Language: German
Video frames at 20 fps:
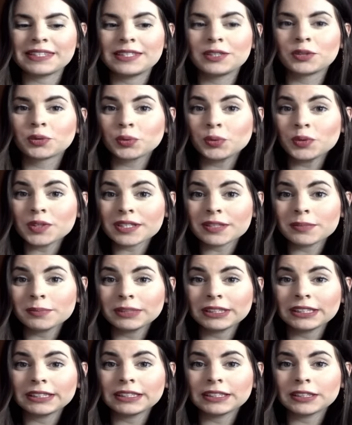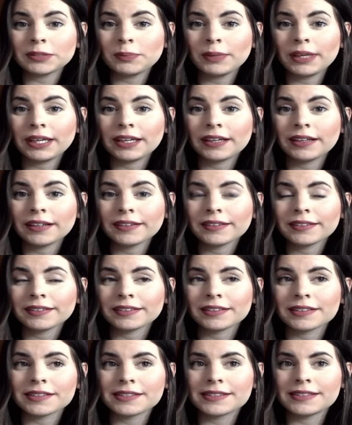Sie grüßten mich nicht mehr.
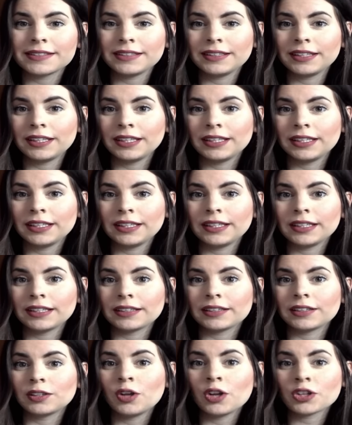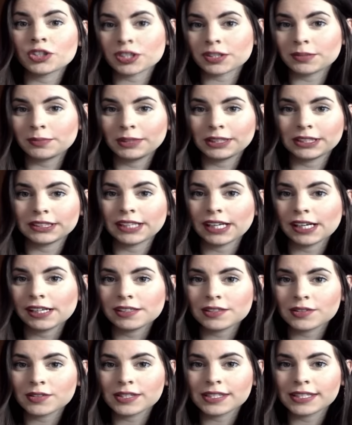Sie löschten mich in
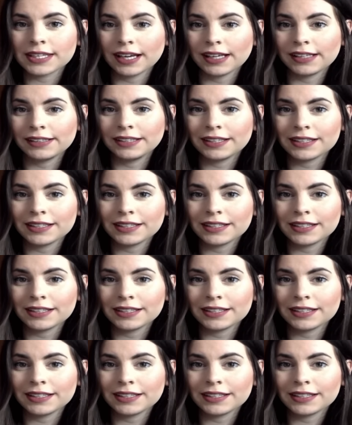allen sozialen